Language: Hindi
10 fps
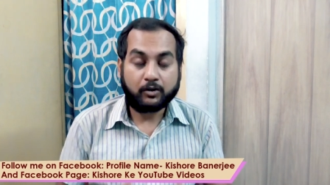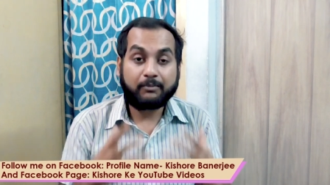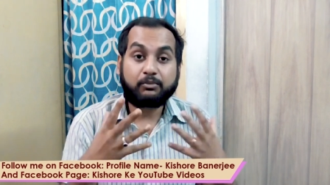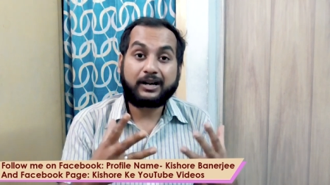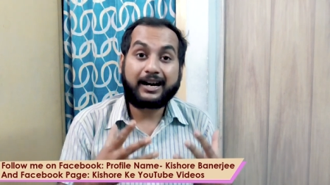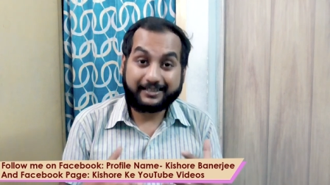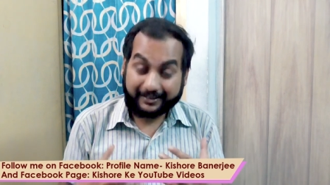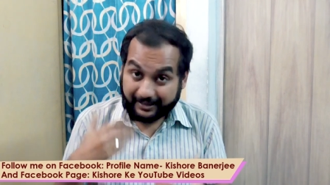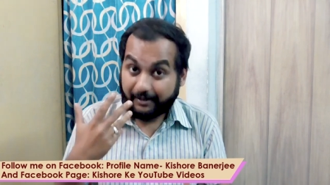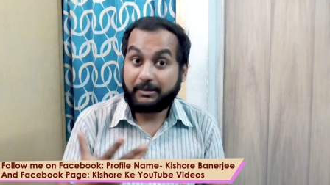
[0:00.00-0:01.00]
थोड़ा बुखार
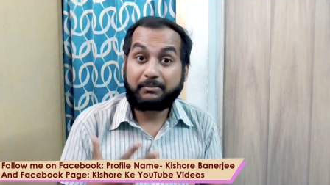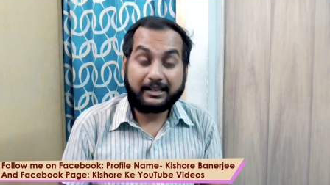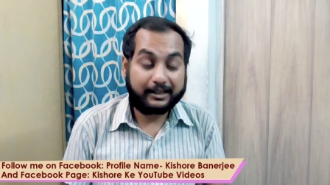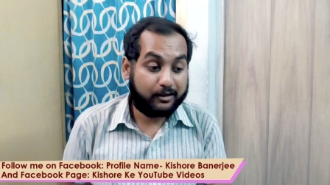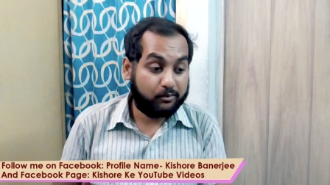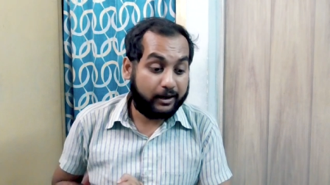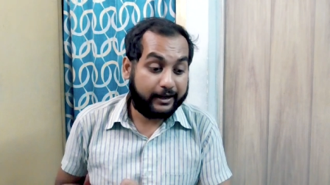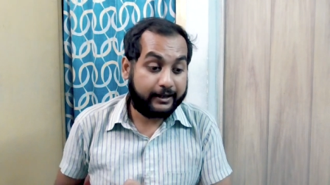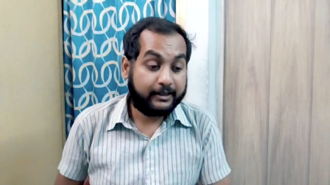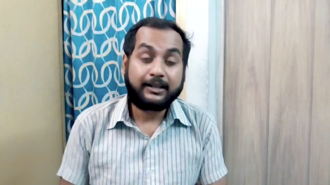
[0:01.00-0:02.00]
सर्दी अभी भी लगा हुआ
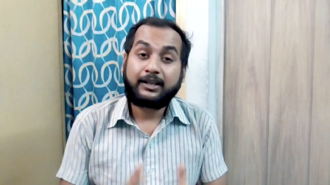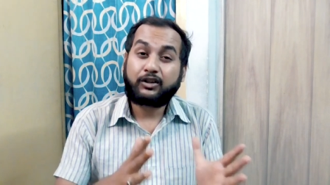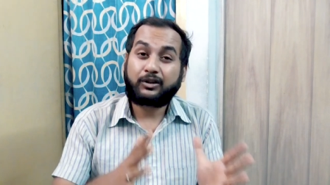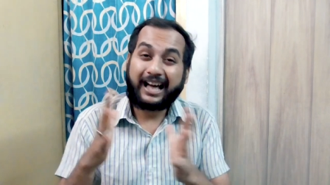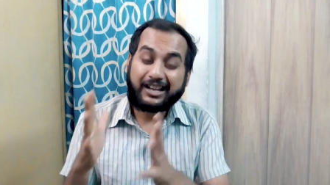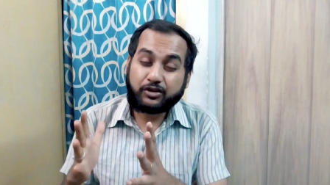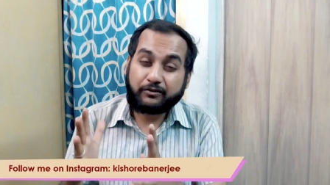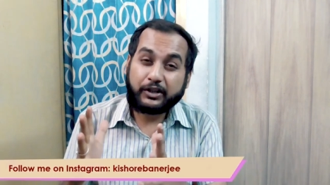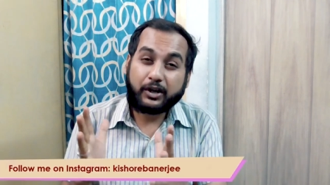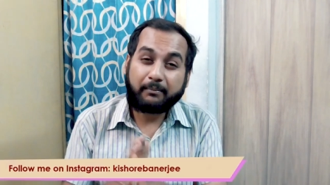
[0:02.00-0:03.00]
है तो लास्ट
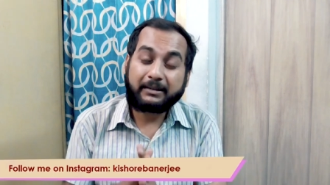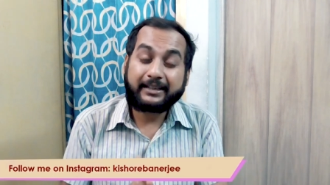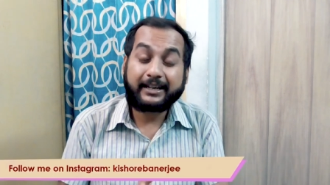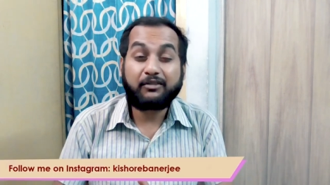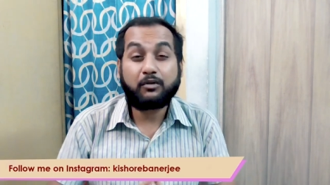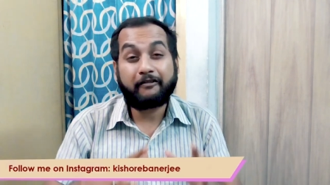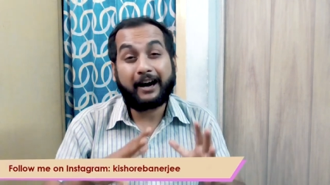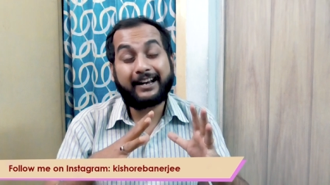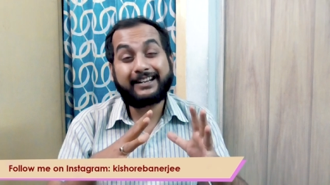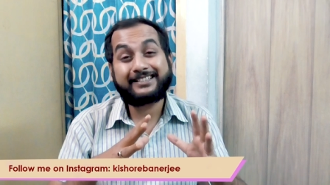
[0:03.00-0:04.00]
जो वीडियो आपने देखा वो
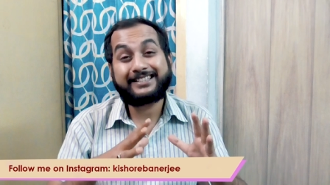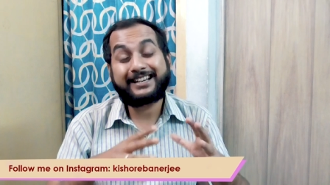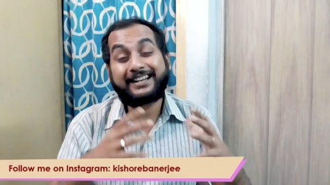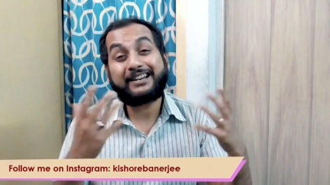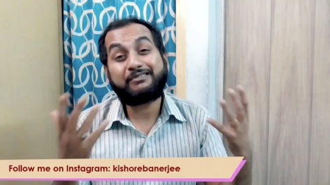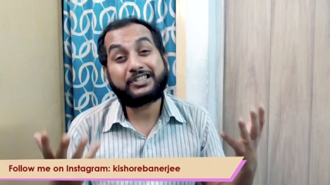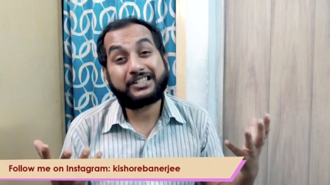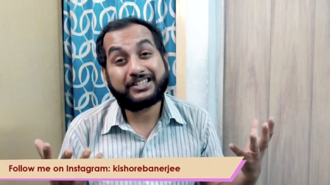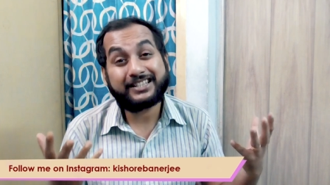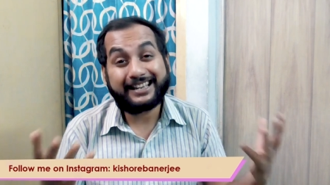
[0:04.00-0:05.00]
वाराणसी का रेलवे
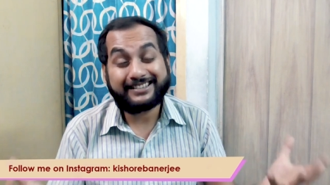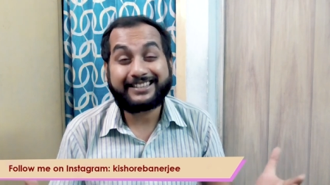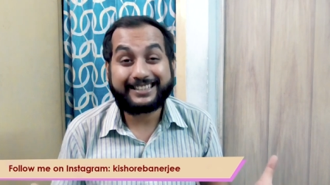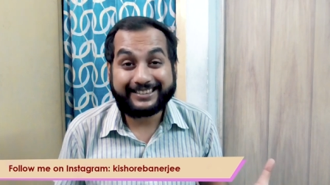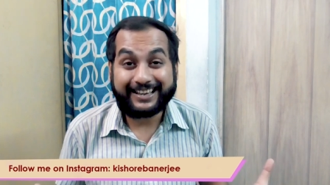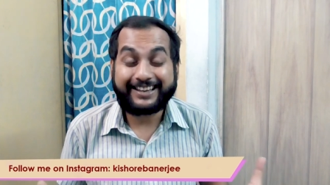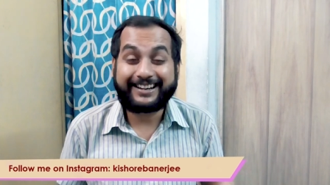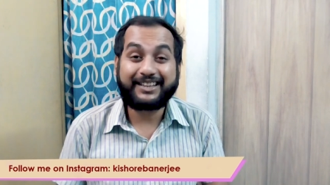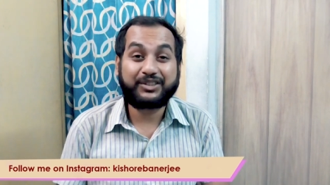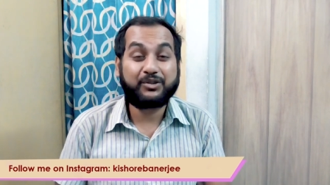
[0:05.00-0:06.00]
स्टेशन कैसा दिखता है
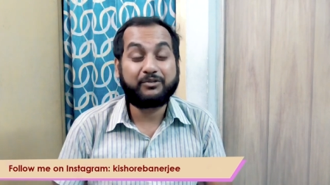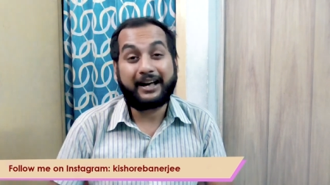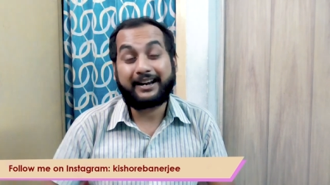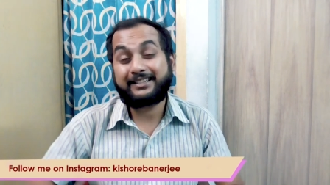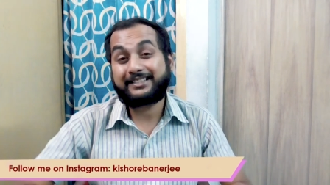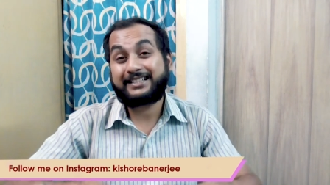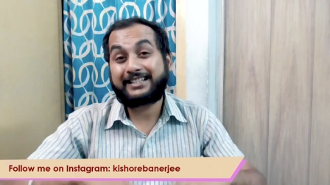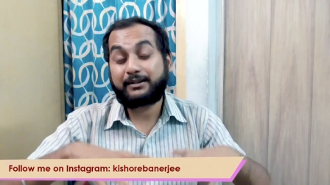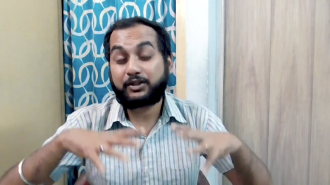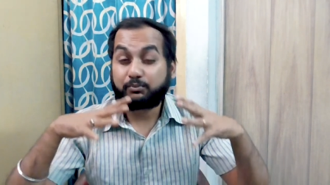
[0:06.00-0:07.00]
रात को वाराणसी
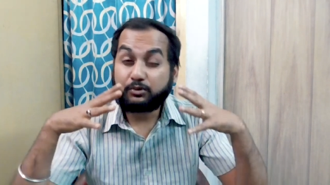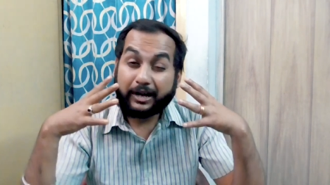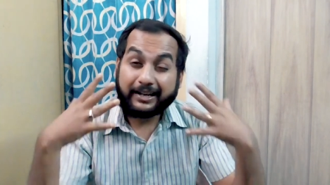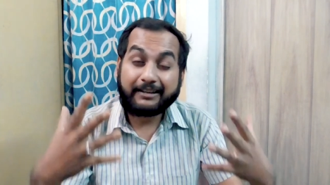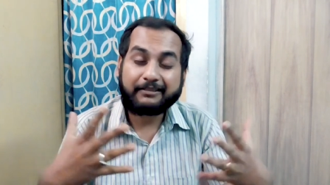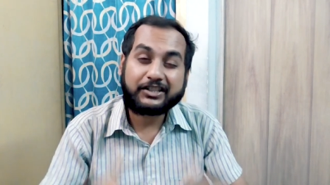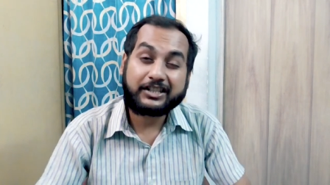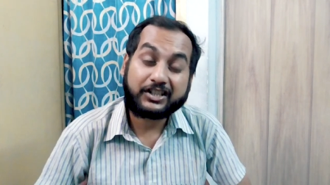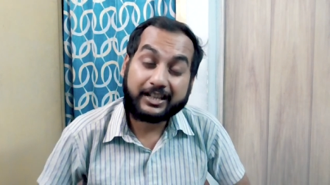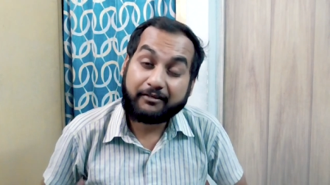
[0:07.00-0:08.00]
का जो पूरा रेलवे
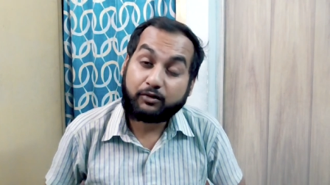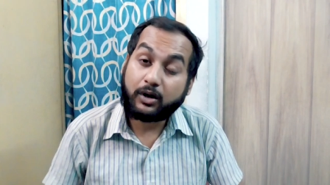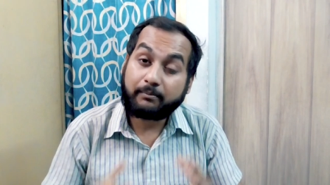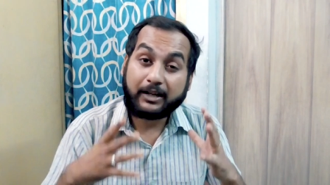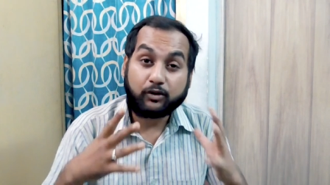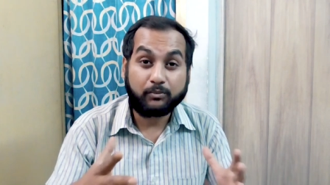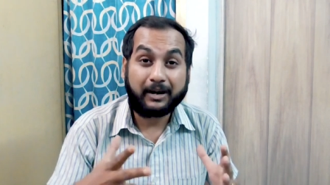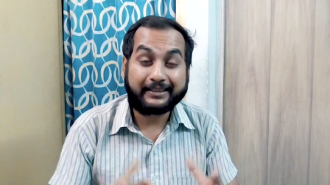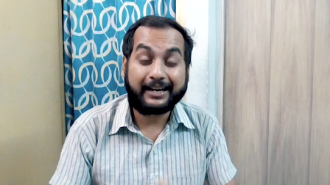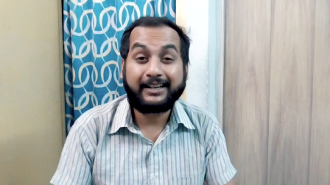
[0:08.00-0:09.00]
स्टेशन है वो हमने
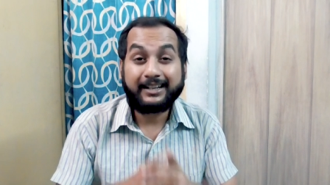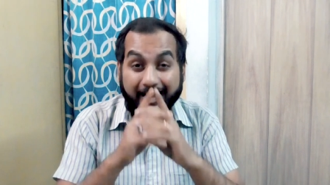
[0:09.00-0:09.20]
घूमा था